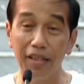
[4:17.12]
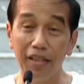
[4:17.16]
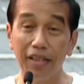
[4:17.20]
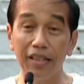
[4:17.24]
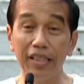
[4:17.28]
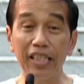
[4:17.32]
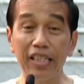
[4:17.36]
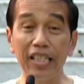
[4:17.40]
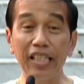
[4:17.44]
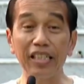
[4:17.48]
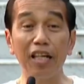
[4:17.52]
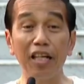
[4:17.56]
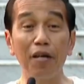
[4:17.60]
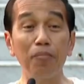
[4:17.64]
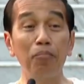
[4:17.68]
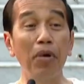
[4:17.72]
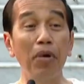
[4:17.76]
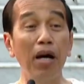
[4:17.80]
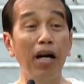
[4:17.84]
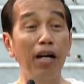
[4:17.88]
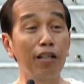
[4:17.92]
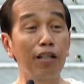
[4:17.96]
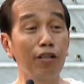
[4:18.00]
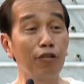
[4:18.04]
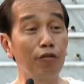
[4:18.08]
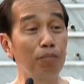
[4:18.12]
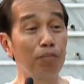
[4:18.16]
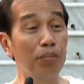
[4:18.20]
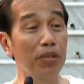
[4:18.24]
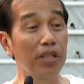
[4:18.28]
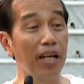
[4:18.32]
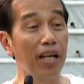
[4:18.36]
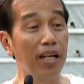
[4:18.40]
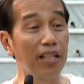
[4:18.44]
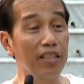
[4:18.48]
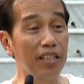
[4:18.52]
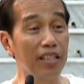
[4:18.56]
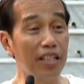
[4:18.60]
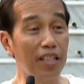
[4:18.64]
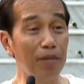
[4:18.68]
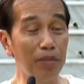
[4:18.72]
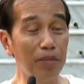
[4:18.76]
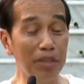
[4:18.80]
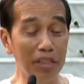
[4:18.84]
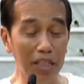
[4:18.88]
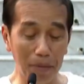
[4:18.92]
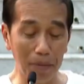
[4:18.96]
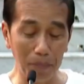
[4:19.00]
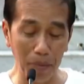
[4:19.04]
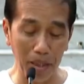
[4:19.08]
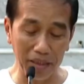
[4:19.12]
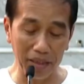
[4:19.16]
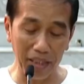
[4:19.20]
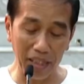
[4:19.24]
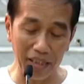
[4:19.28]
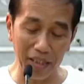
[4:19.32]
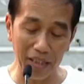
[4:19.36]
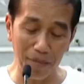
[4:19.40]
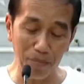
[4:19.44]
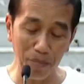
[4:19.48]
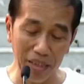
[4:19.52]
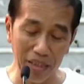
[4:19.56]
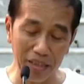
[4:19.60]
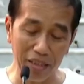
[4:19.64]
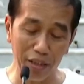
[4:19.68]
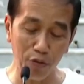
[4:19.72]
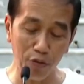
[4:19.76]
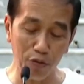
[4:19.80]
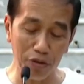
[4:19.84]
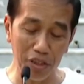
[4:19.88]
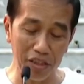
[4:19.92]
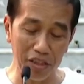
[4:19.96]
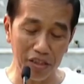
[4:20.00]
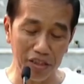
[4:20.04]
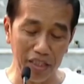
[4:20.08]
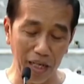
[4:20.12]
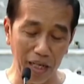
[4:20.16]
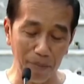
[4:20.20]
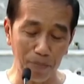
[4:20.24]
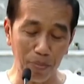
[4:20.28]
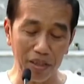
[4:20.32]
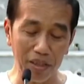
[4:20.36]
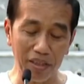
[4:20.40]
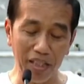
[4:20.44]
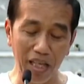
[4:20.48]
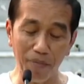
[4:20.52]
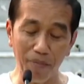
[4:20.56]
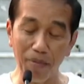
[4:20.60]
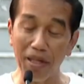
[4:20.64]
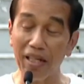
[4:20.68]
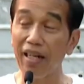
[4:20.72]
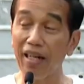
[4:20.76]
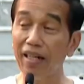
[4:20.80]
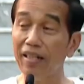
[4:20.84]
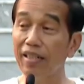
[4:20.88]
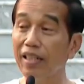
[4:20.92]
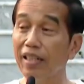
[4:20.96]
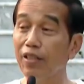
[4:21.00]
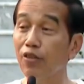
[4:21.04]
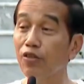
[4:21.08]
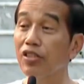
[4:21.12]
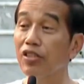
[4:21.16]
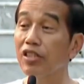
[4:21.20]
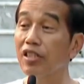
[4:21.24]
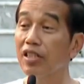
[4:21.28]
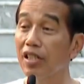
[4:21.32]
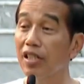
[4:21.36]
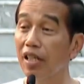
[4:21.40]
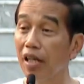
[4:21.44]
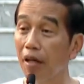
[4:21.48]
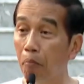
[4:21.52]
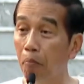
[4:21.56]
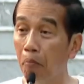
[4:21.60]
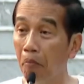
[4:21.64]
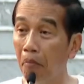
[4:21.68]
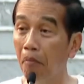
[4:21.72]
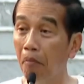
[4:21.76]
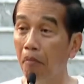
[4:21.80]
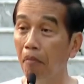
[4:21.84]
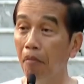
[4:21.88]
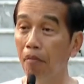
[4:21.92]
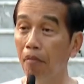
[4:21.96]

Ini kita baru berhasil mendapatkan emas itu sejak pertama kali ikut SEA Games.